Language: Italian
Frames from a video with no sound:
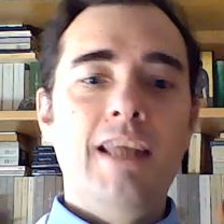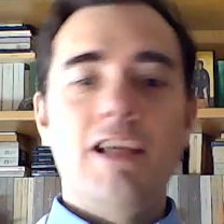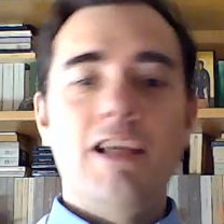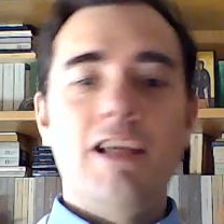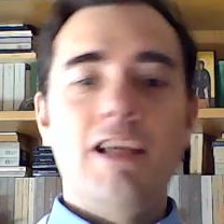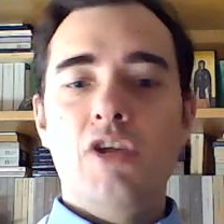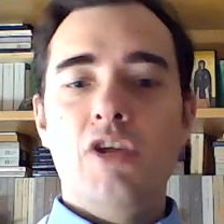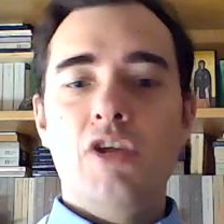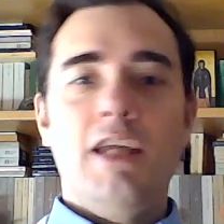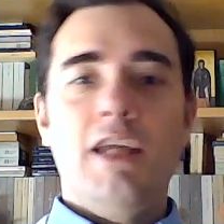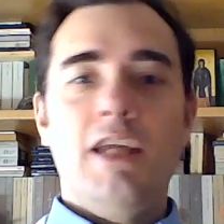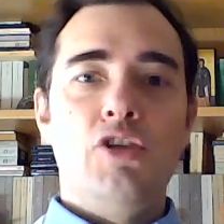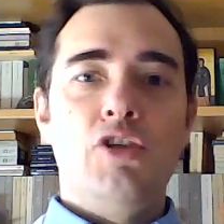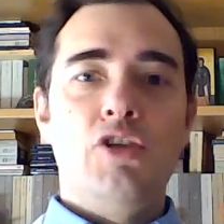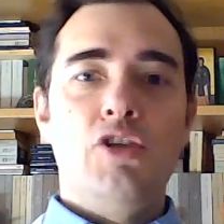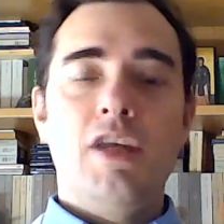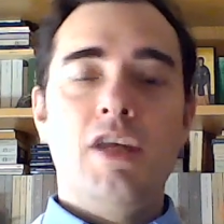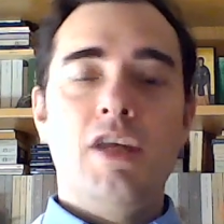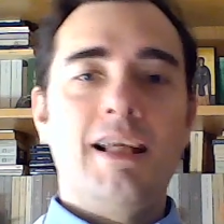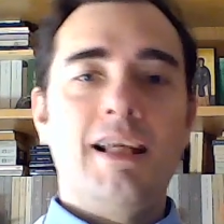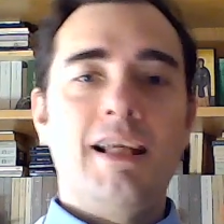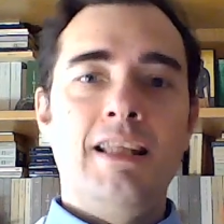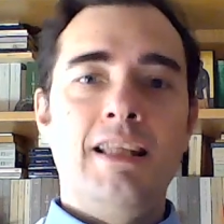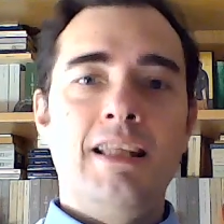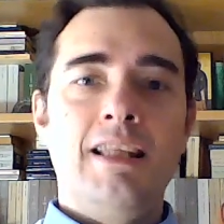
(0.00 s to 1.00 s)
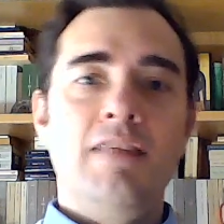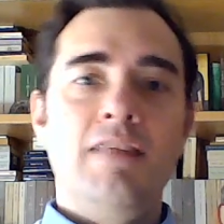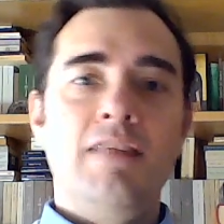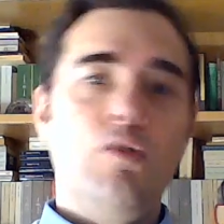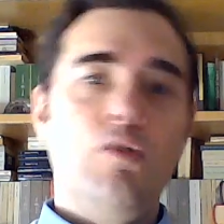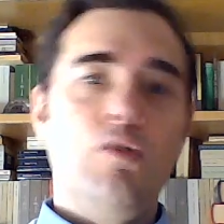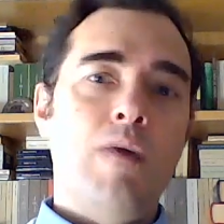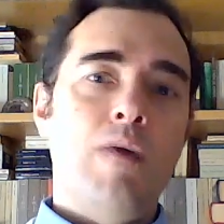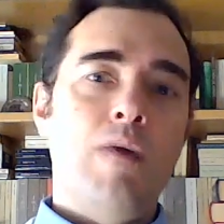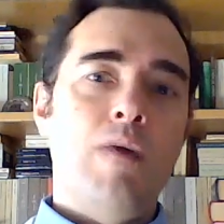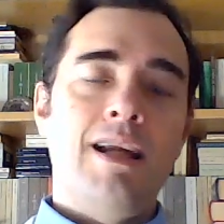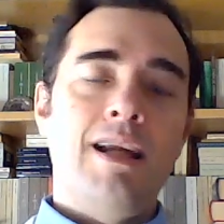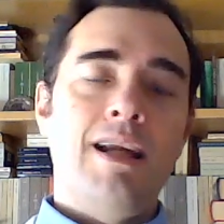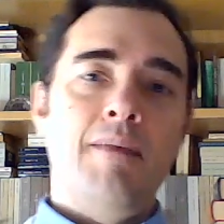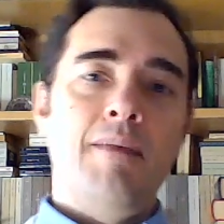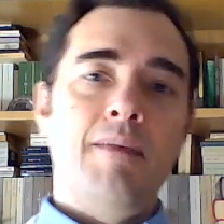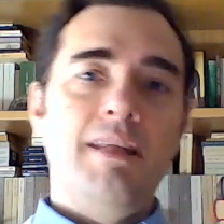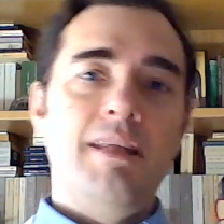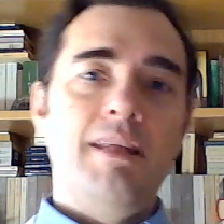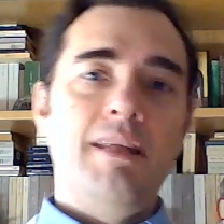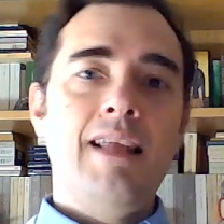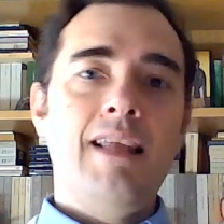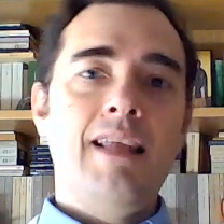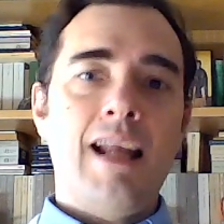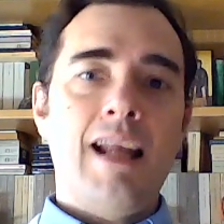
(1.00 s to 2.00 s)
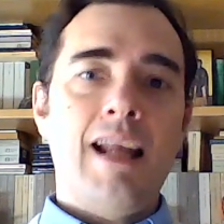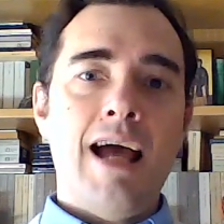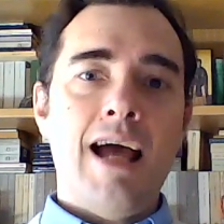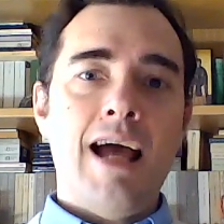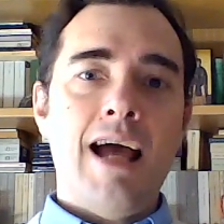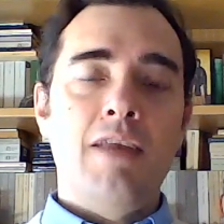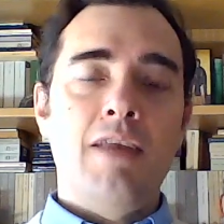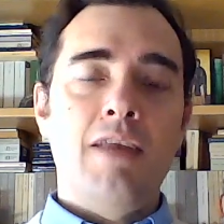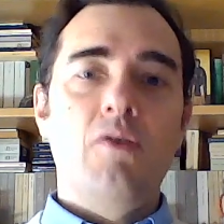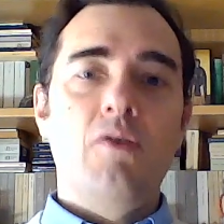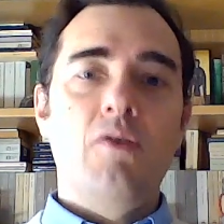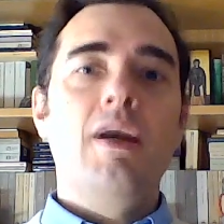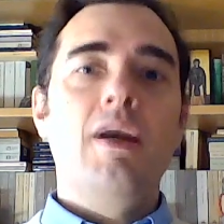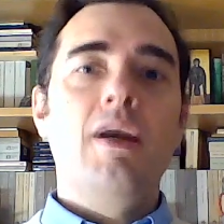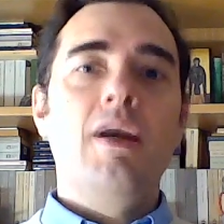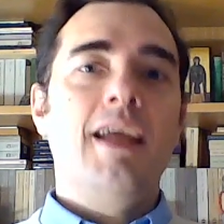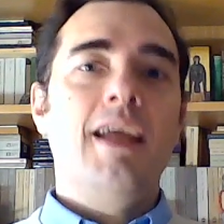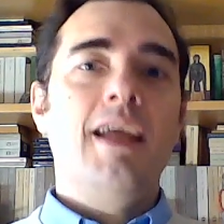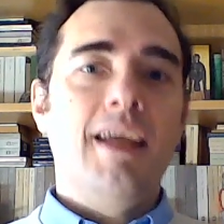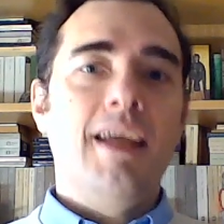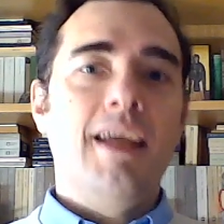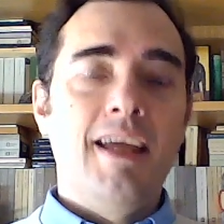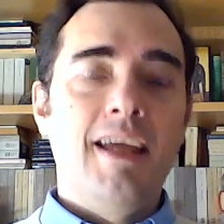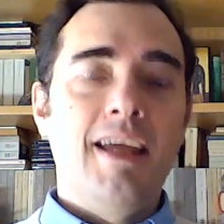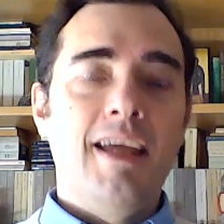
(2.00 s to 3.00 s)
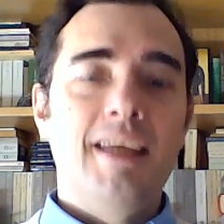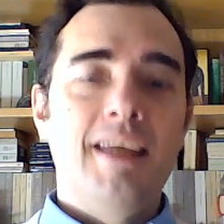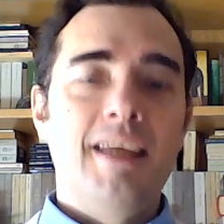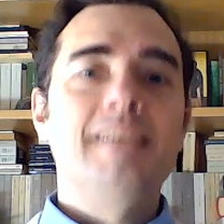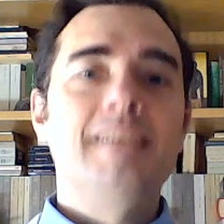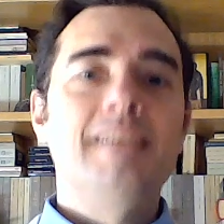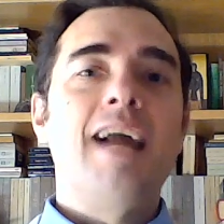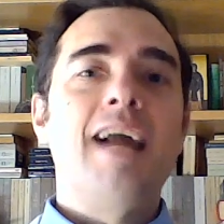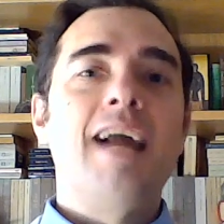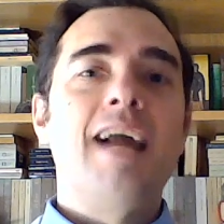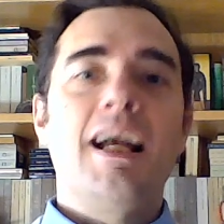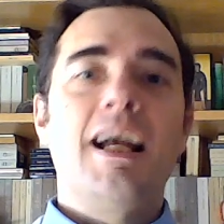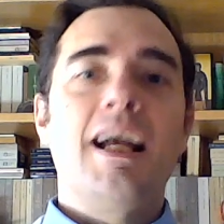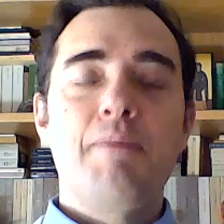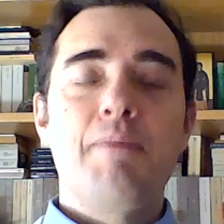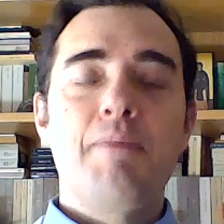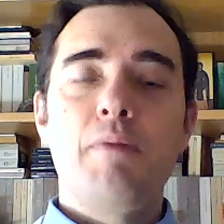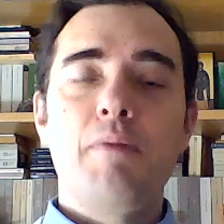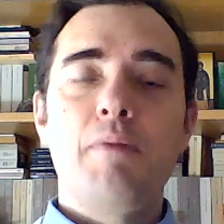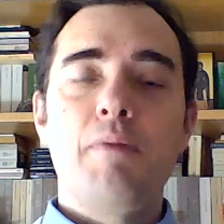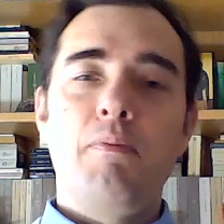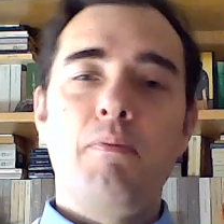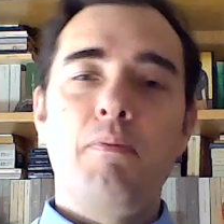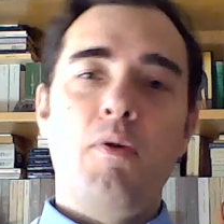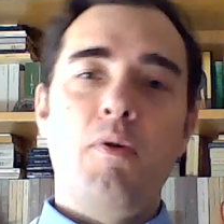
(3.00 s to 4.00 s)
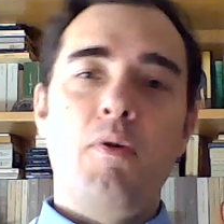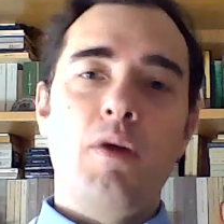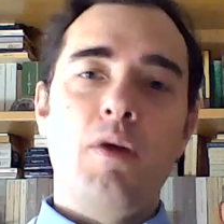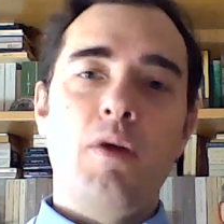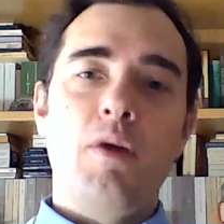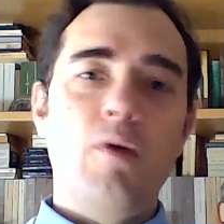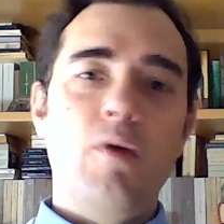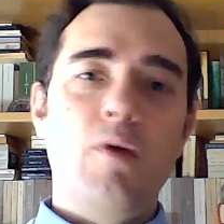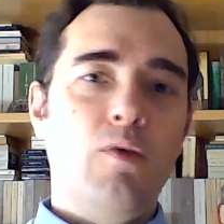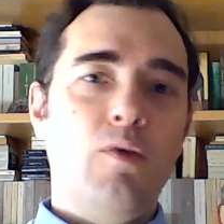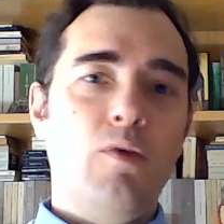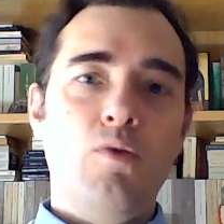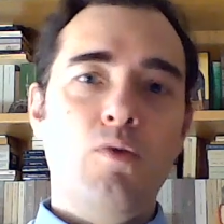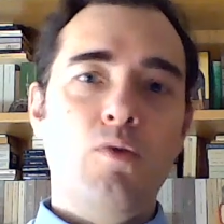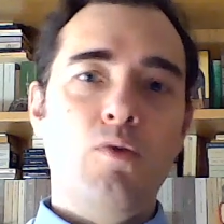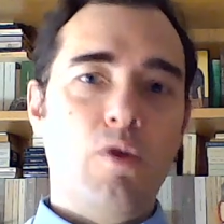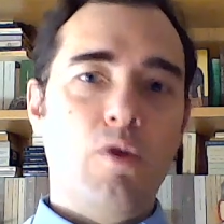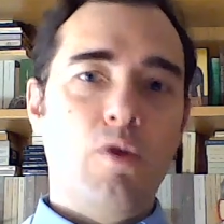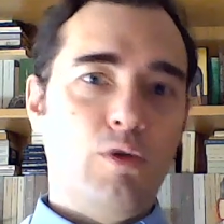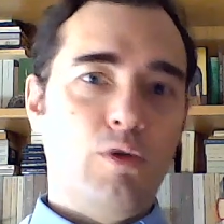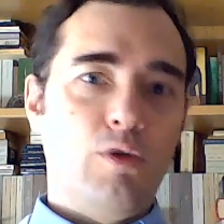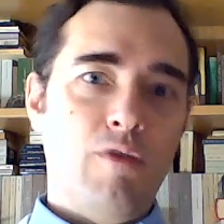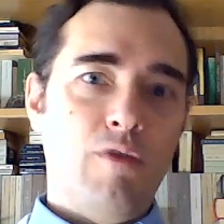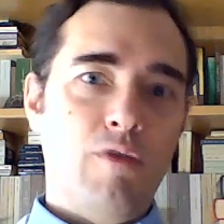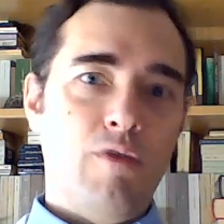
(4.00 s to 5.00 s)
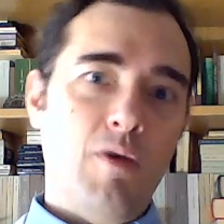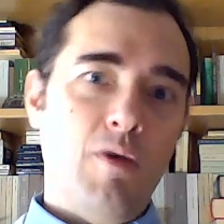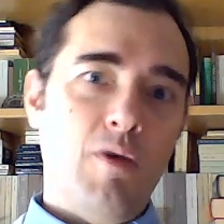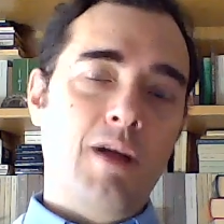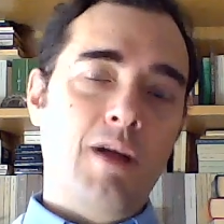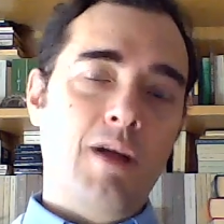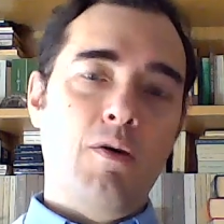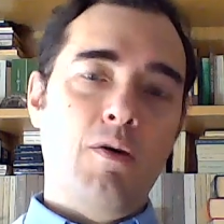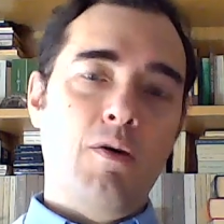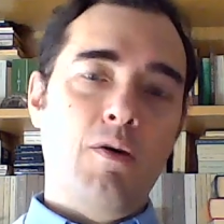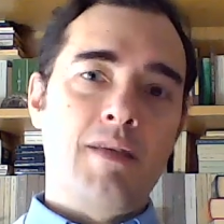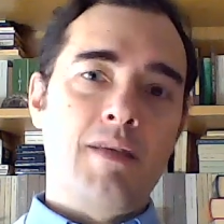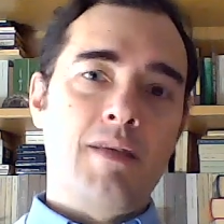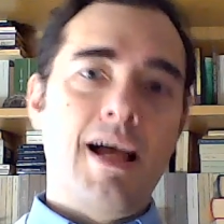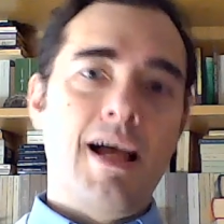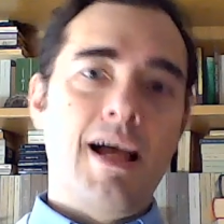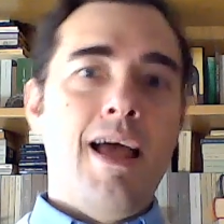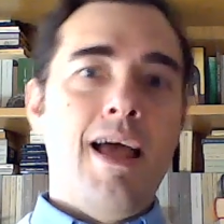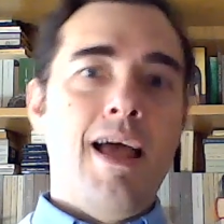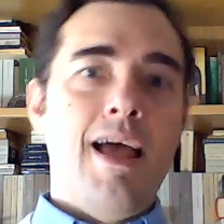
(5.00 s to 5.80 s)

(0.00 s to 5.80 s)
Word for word: c'è chi cerca di individuarla nel Mediterraneo e chissà che prima o poi qualcuno non trovi qualcosa.